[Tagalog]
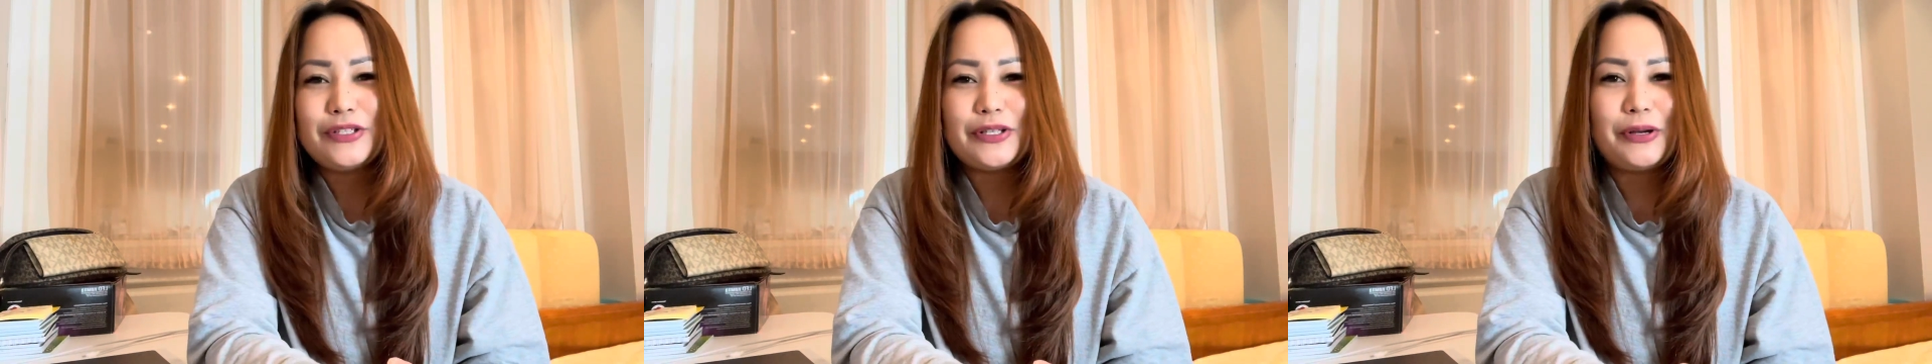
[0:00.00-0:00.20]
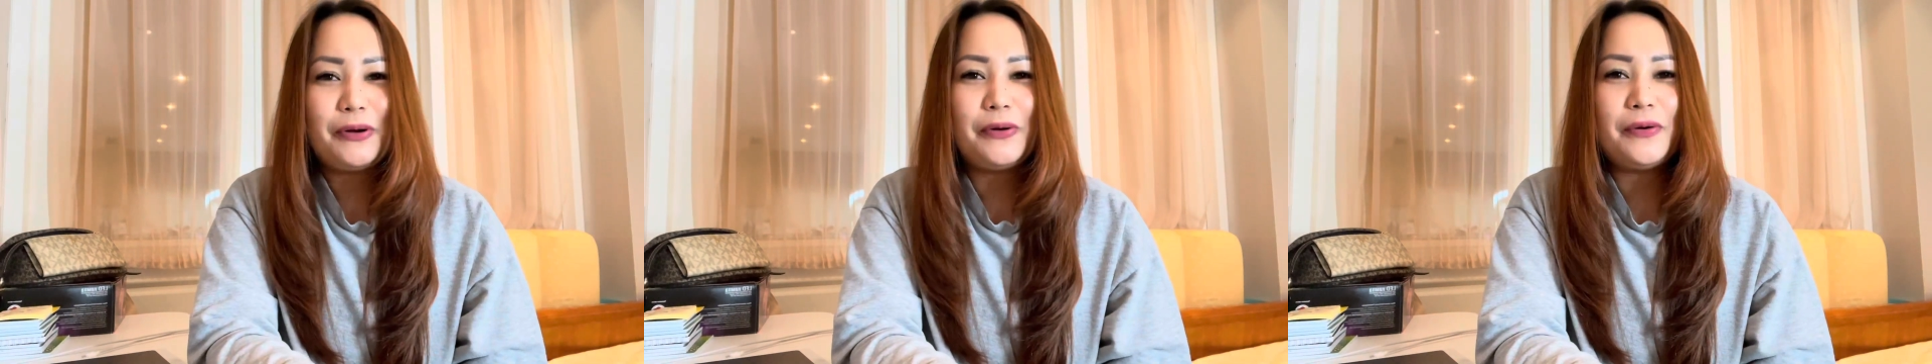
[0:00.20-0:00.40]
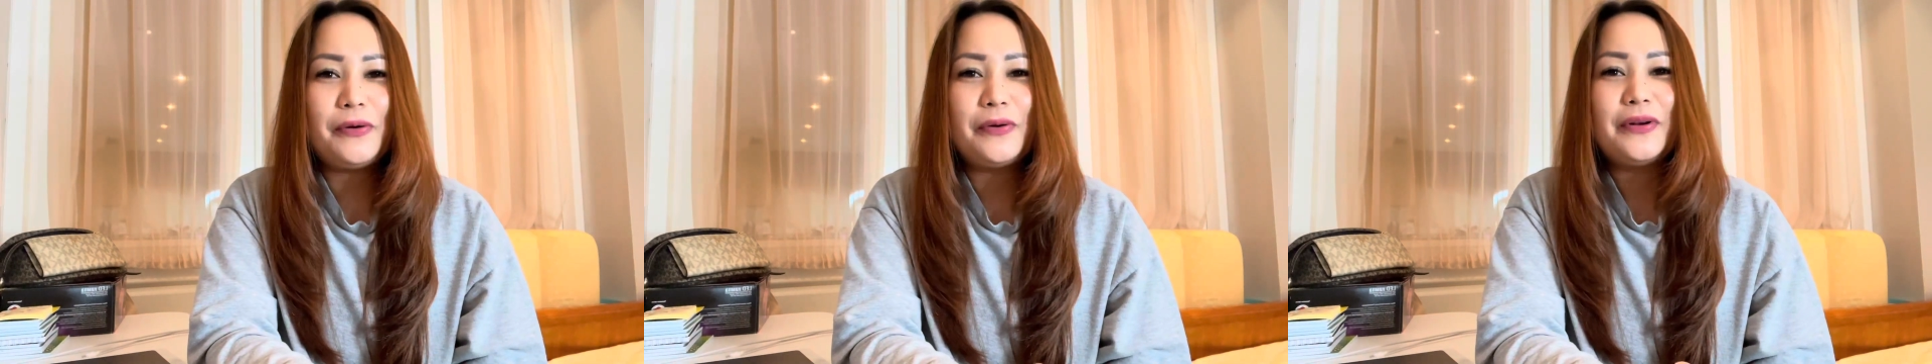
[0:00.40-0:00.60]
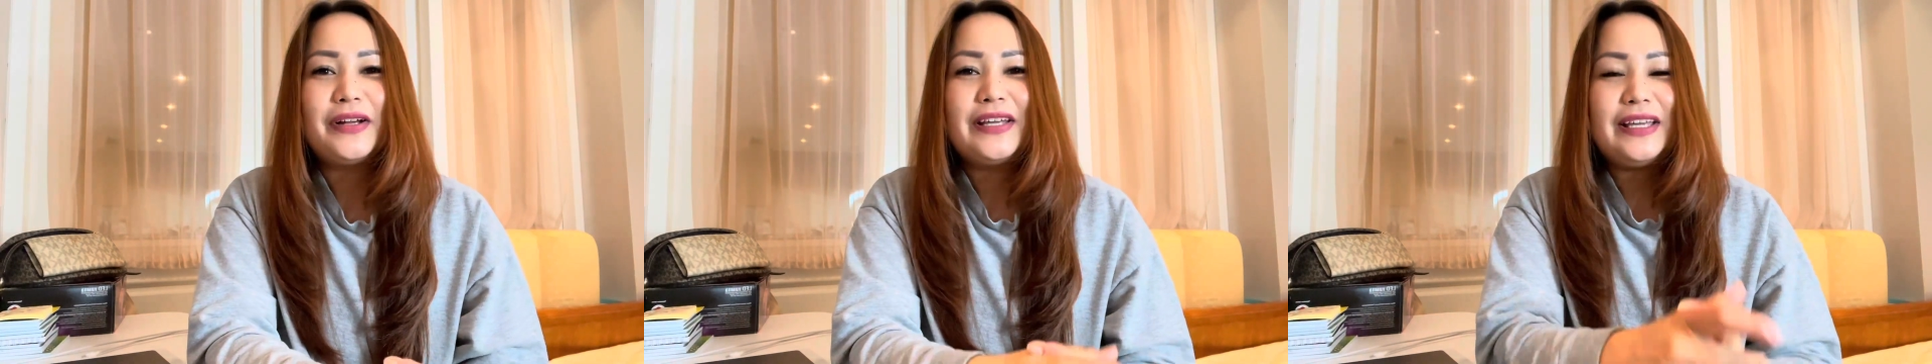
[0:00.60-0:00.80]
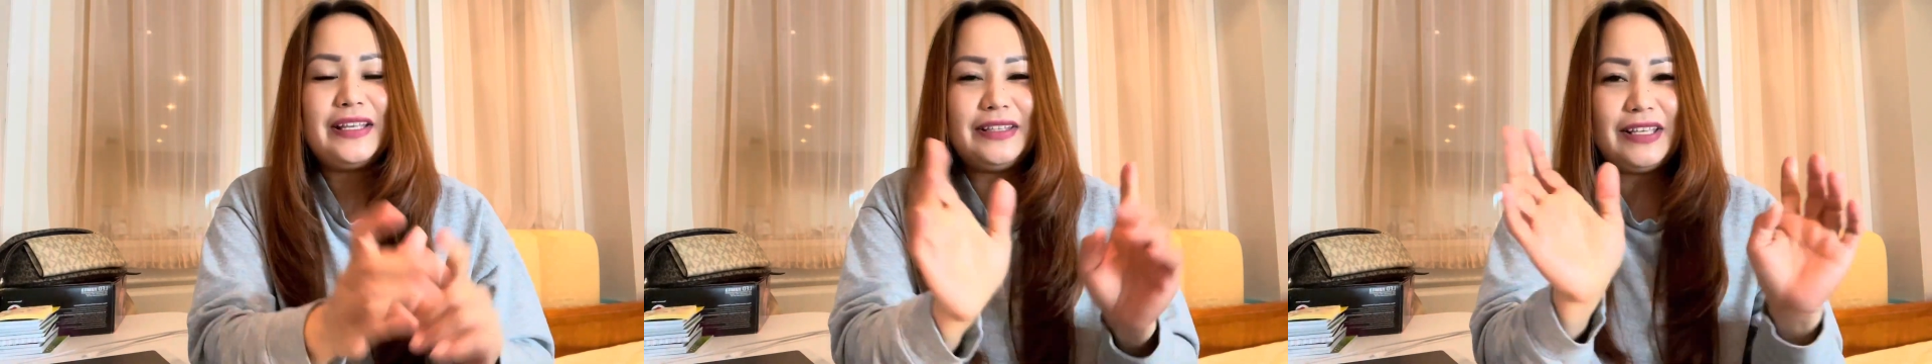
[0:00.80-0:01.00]
So,
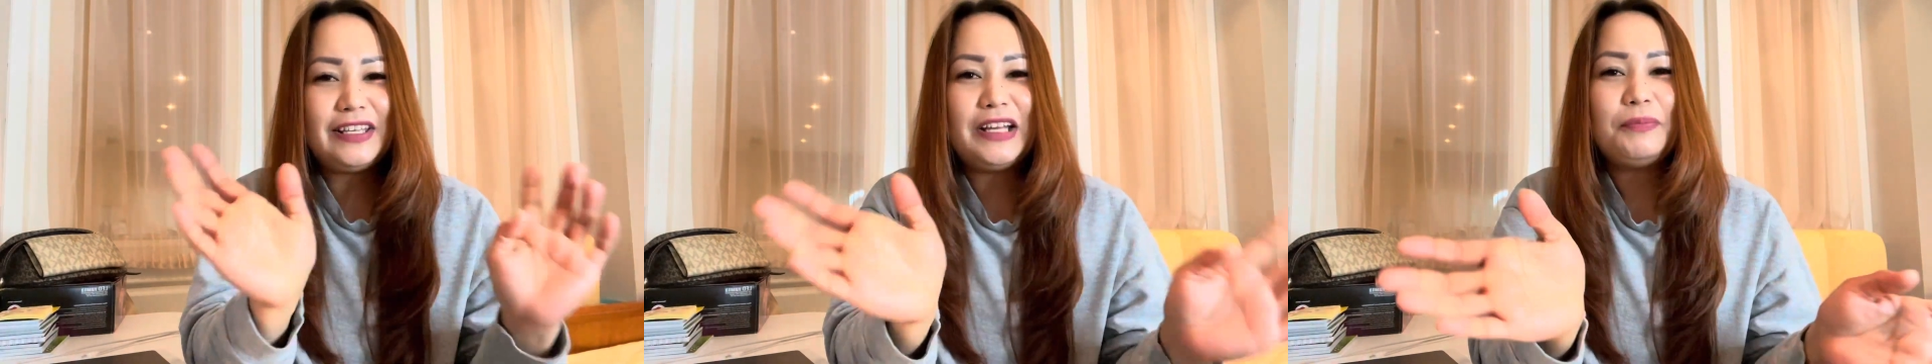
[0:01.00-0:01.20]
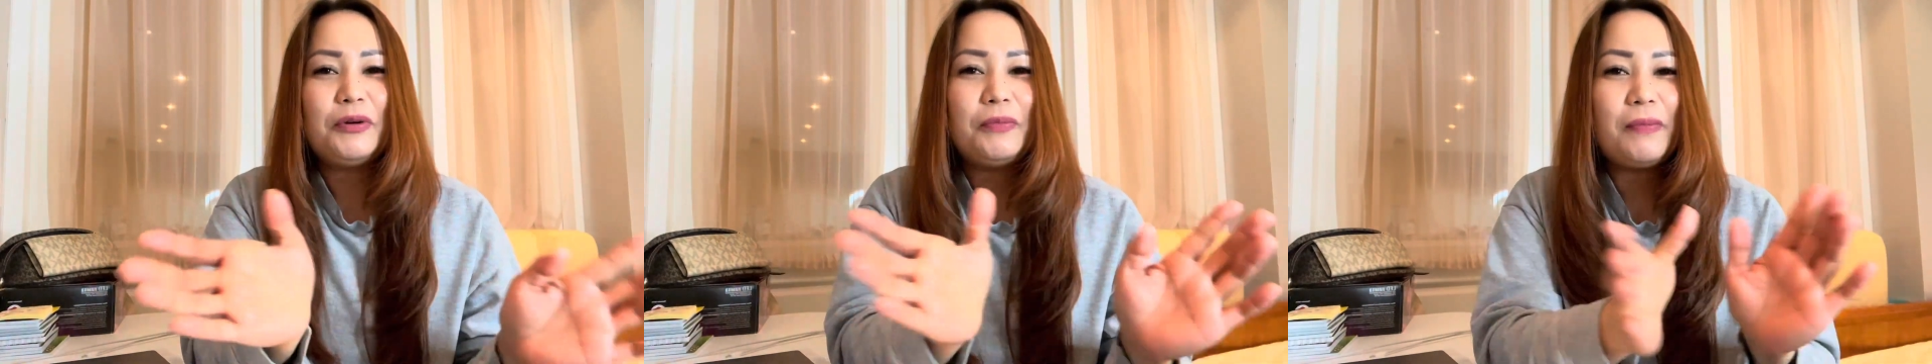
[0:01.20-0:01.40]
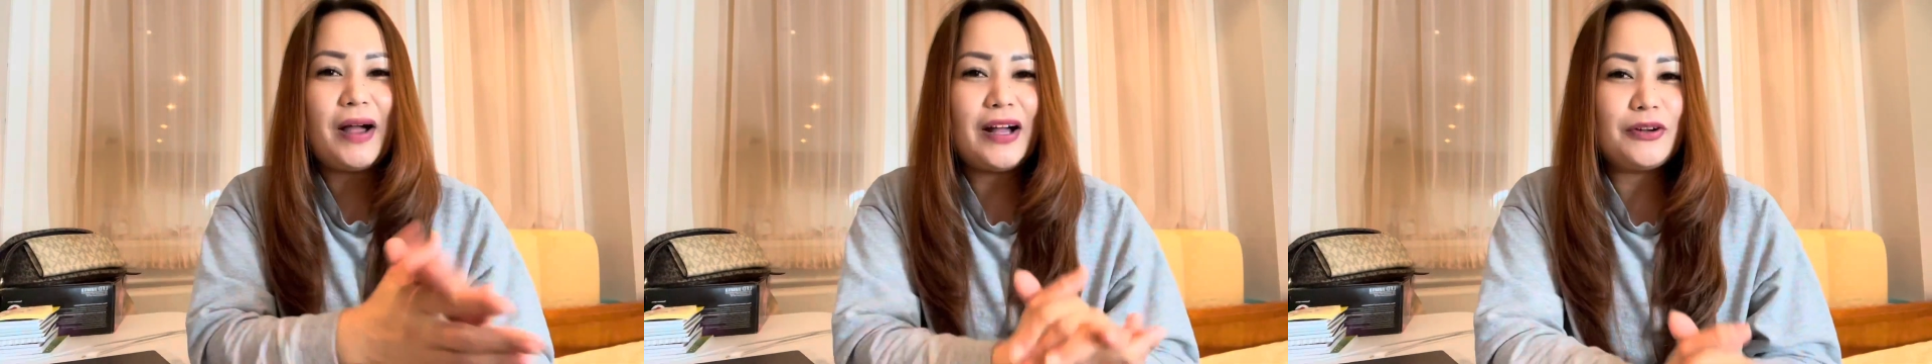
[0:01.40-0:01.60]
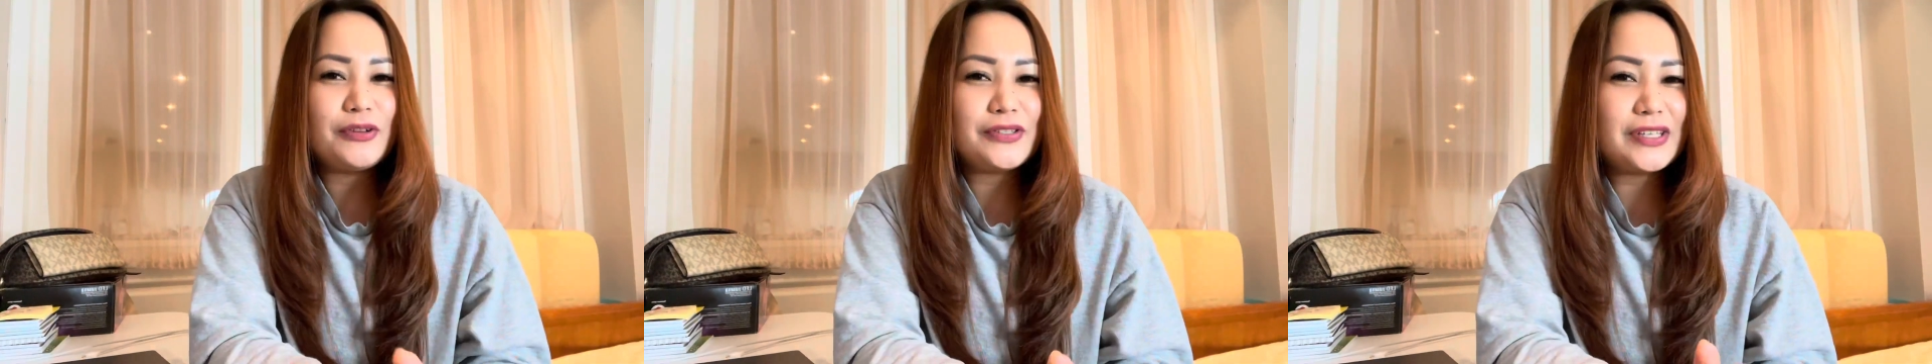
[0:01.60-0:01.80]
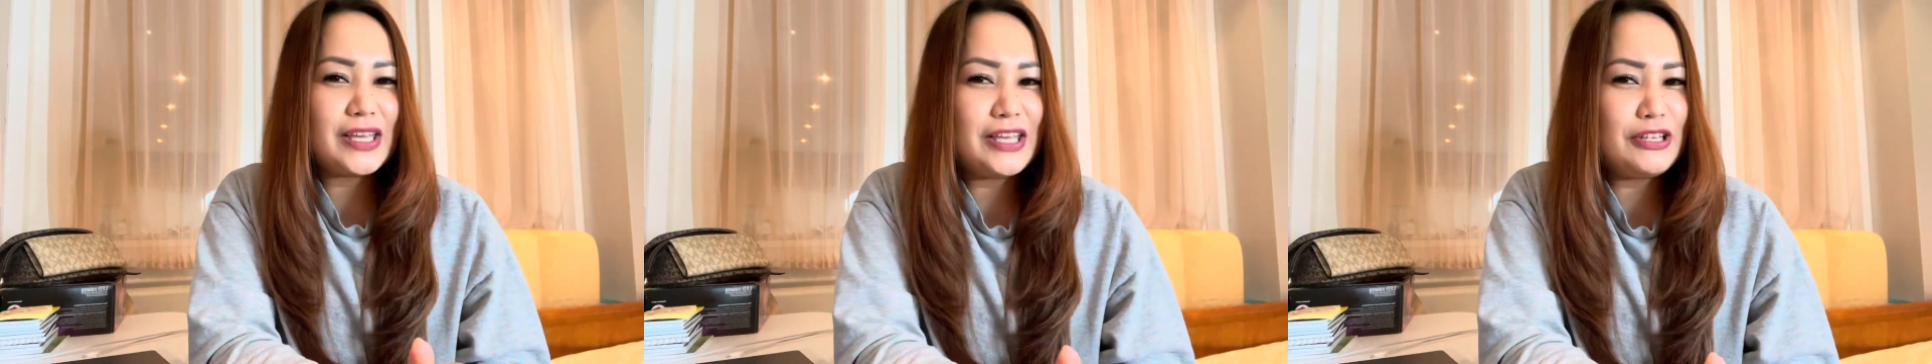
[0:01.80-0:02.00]
hindi na po
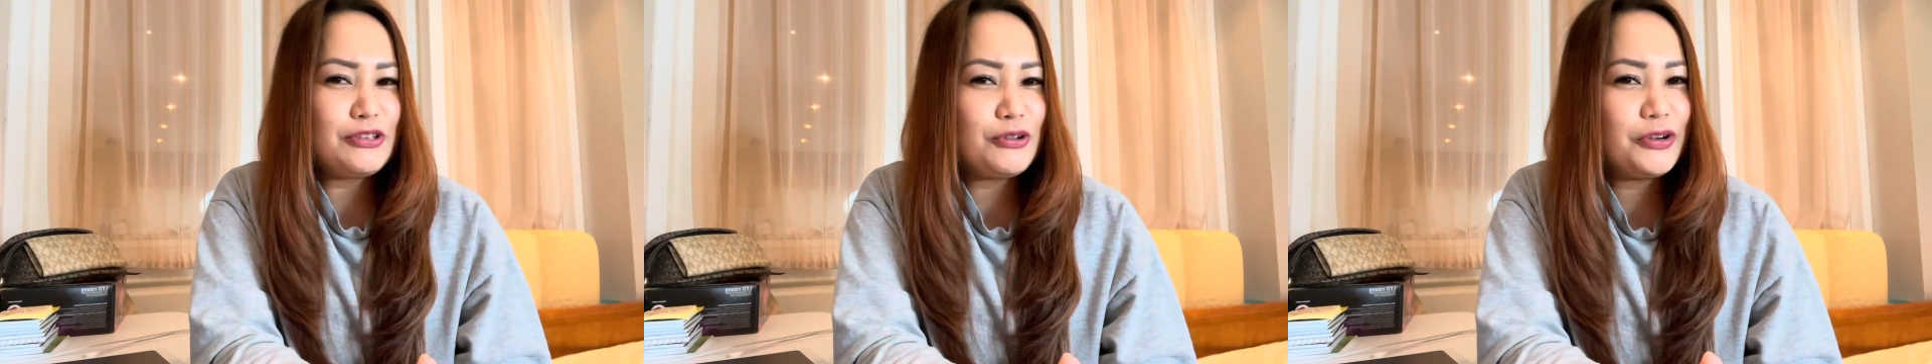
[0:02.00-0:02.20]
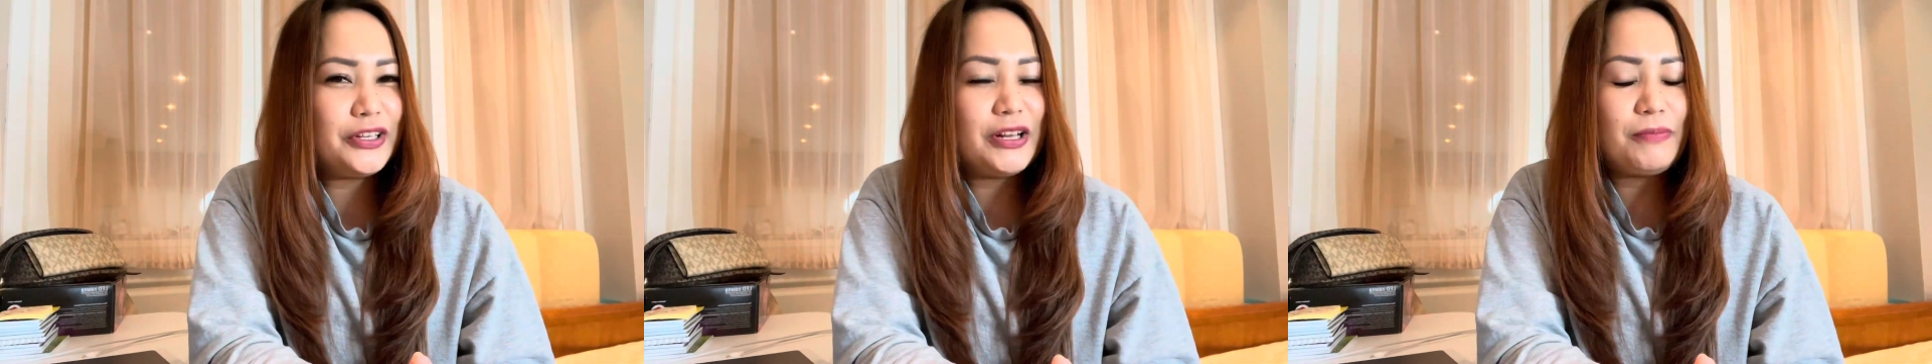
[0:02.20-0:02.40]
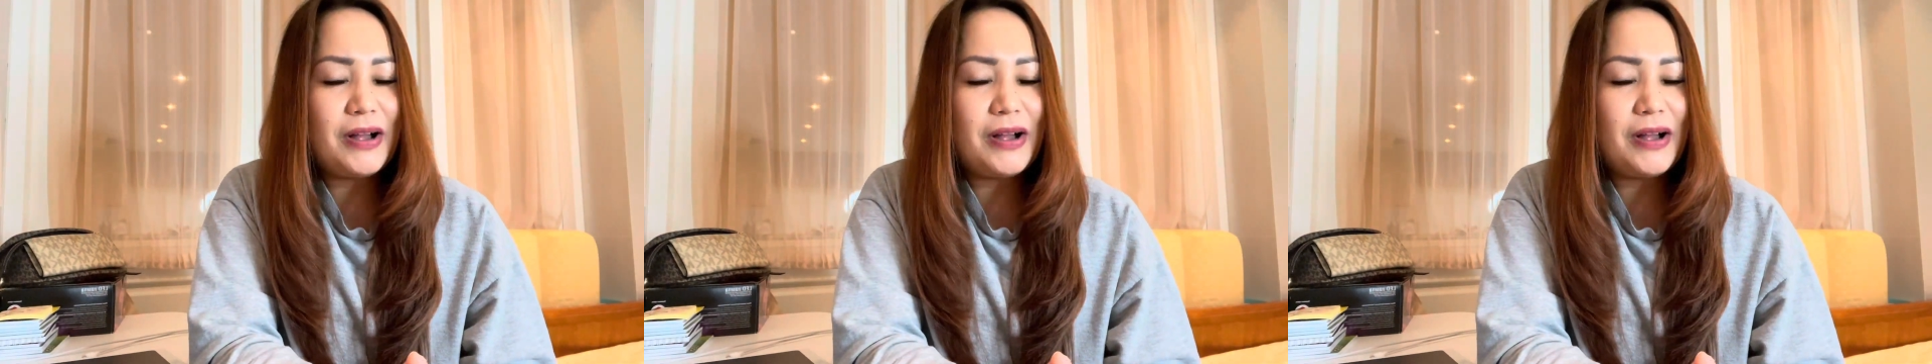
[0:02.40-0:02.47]
bago sa inyo na